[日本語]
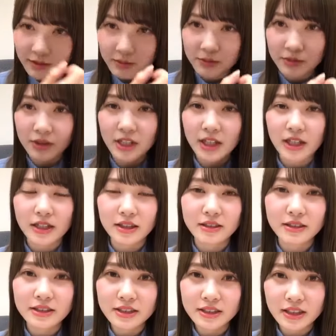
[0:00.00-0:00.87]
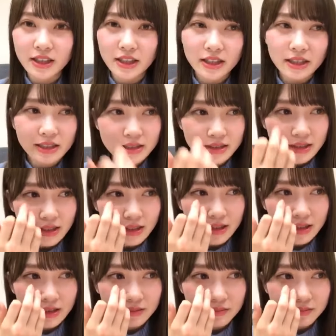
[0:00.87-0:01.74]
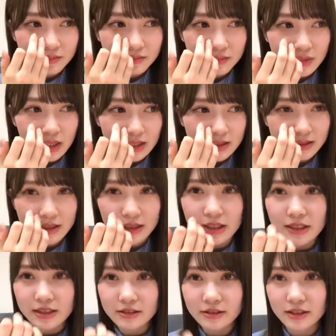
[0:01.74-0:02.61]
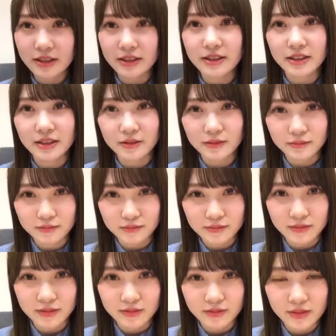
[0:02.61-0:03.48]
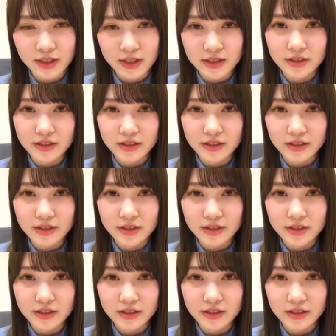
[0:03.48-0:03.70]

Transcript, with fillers: でもなんか握手会でさ恥ずかしくなっちゃう。